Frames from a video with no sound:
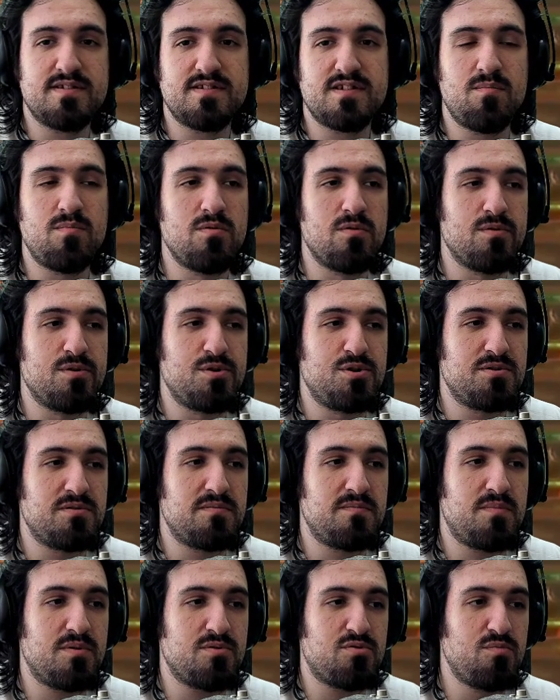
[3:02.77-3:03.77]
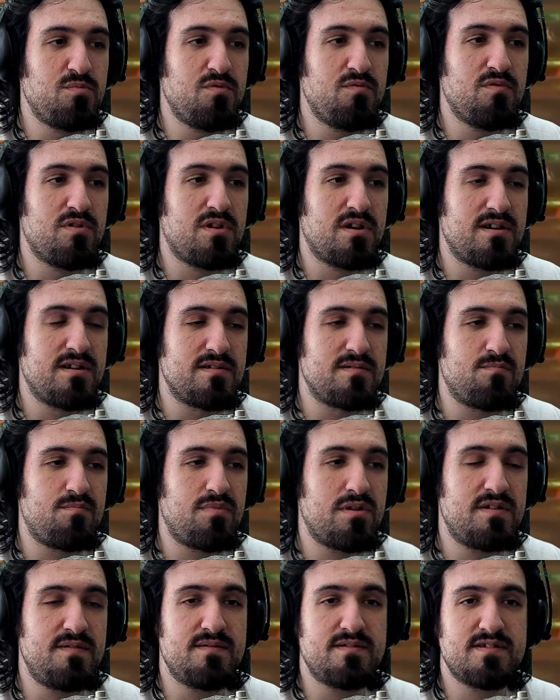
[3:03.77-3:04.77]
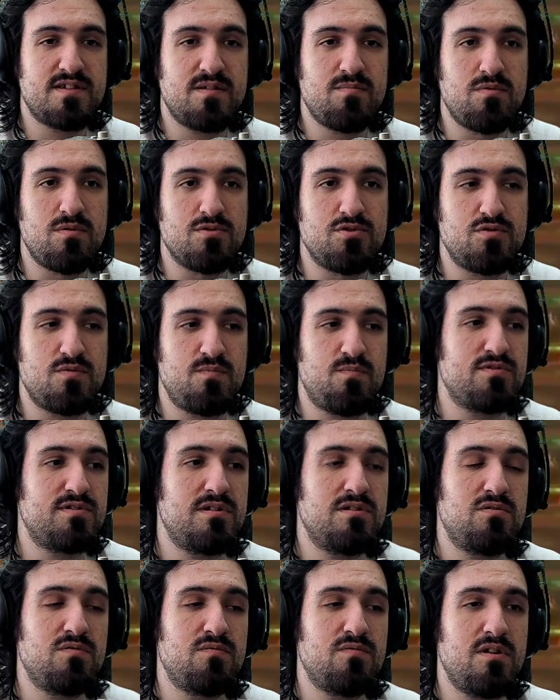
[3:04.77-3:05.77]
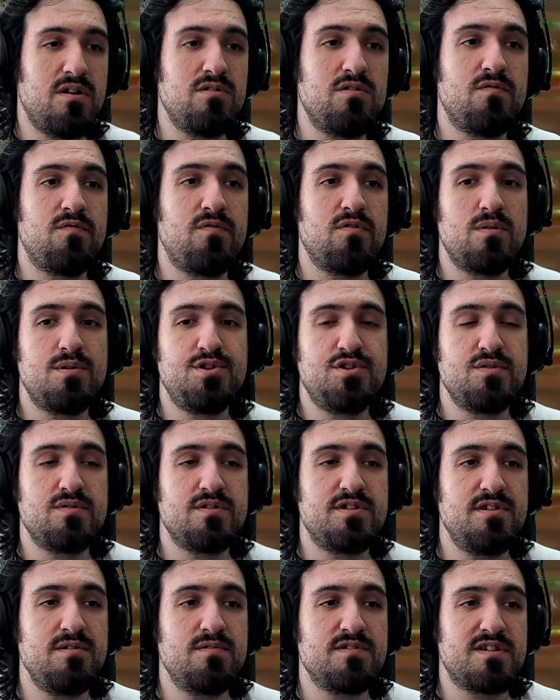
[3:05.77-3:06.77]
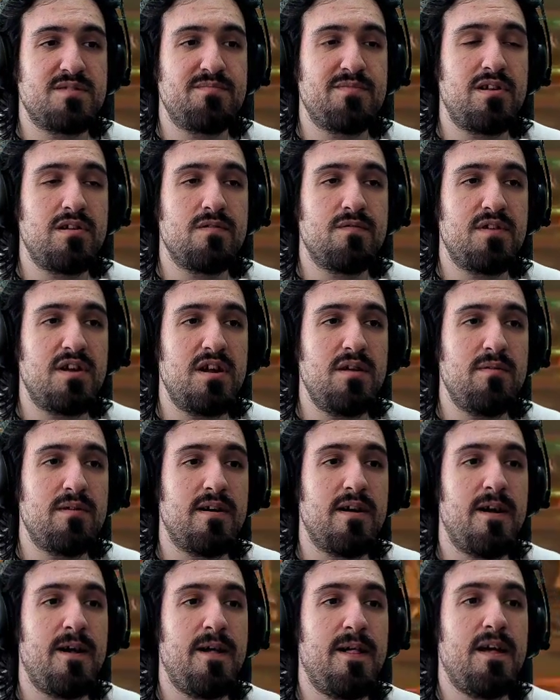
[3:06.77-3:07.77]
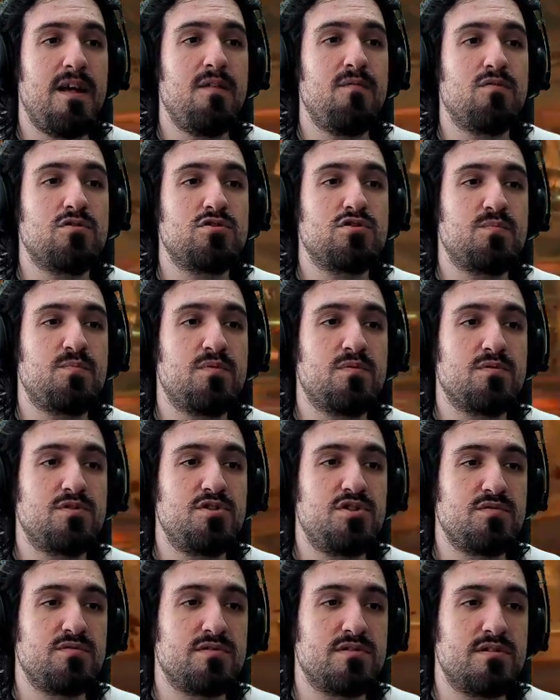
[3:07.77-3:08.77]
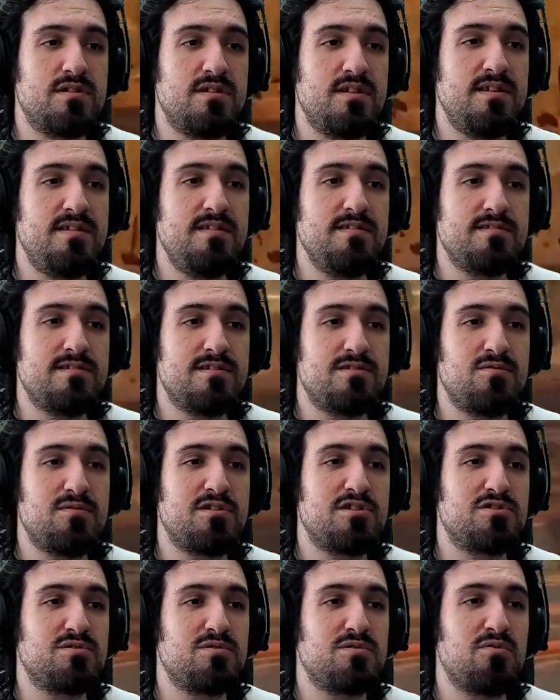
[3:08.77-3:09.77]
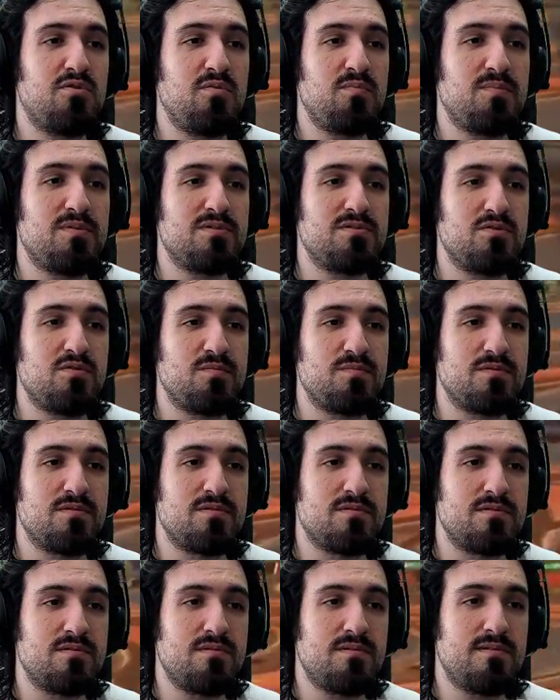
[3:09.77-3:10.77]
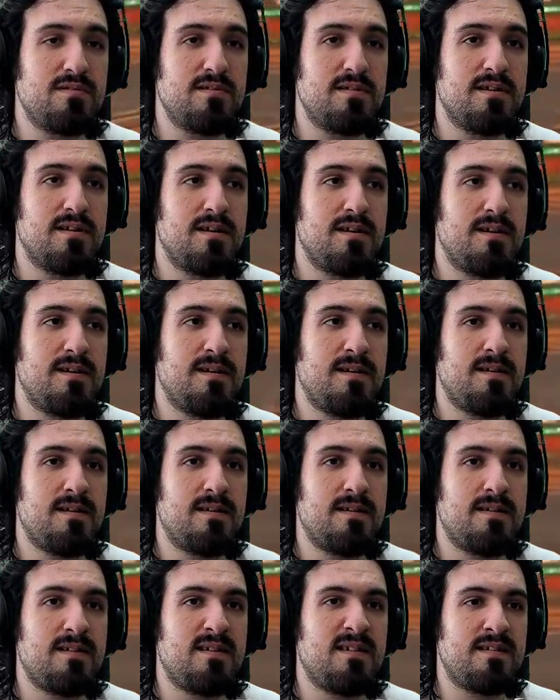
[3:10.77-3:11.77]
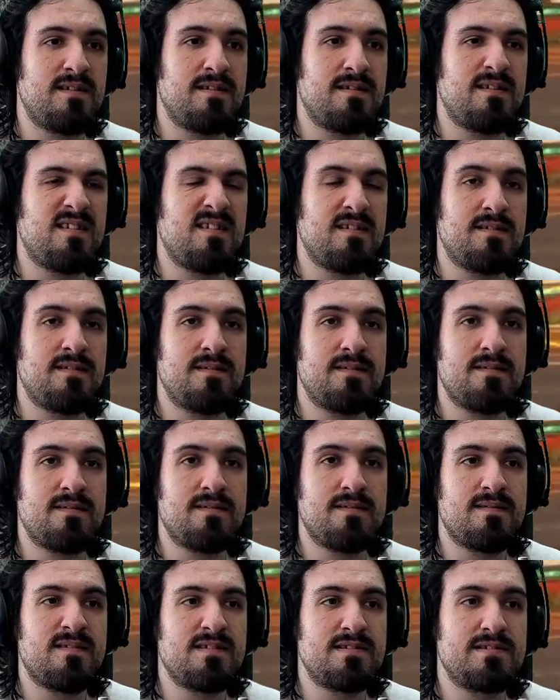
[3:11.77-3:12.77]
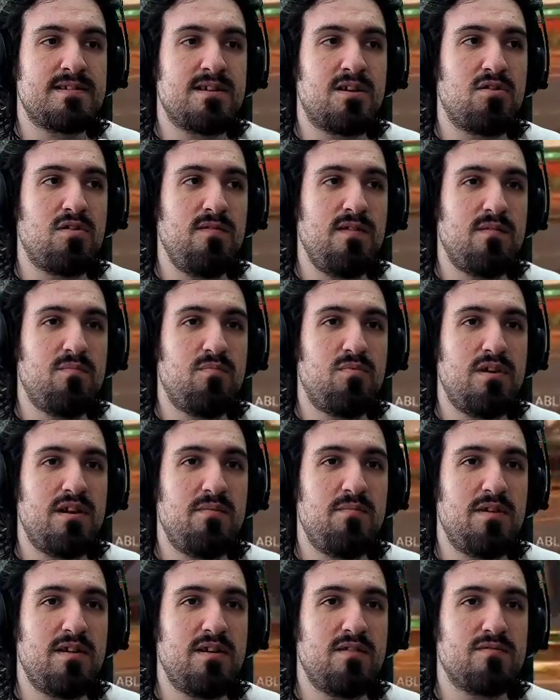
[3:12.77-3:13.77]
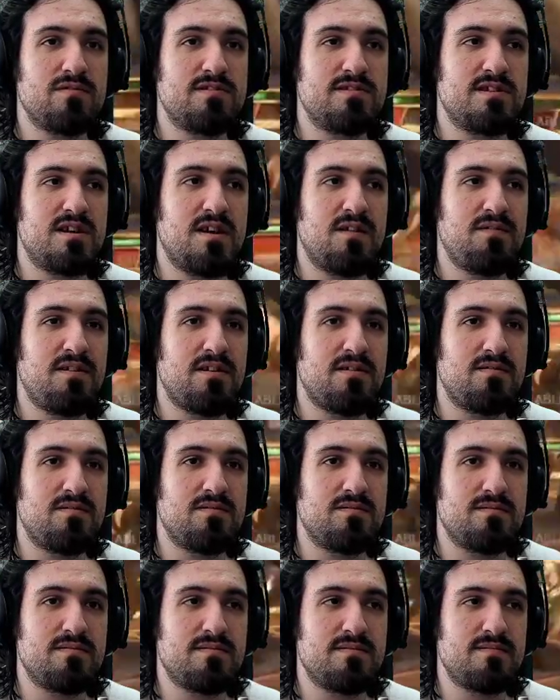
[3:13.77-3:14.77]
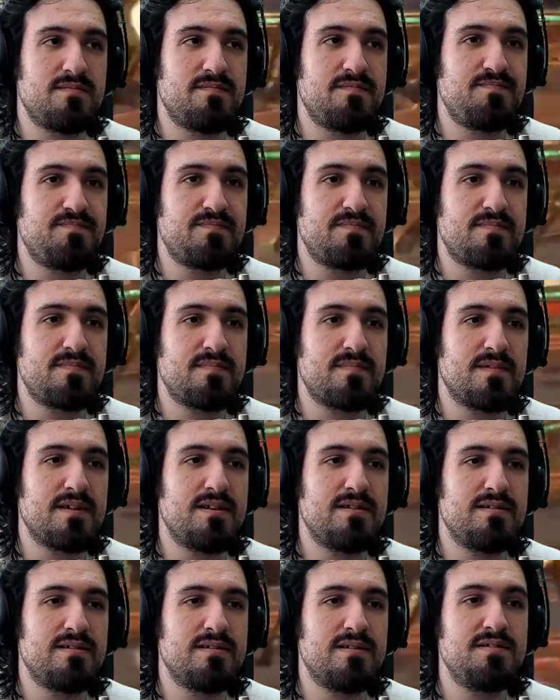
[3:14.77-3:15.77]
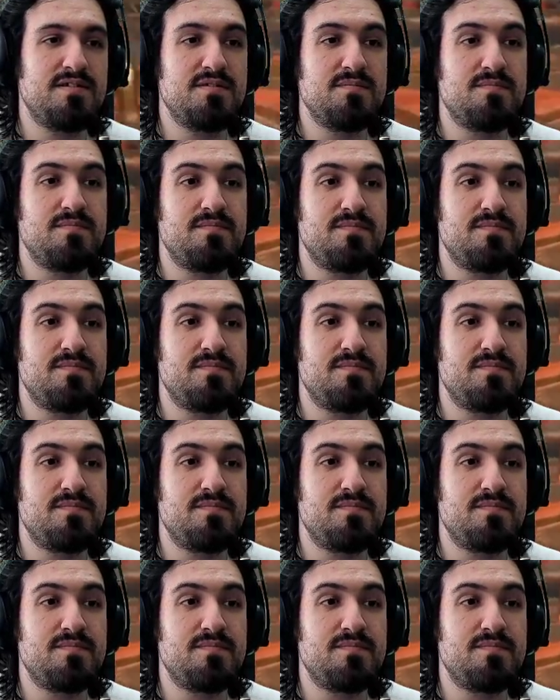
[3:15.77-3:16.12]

заблочил. Потом оверхед, противник заблочил. Вот после этого оверхеда он включил силы, замедлил время, и вот что получилось. Единственное только, что он комбо дропнул, но э, здоровье более-менее вот сравнял э, этим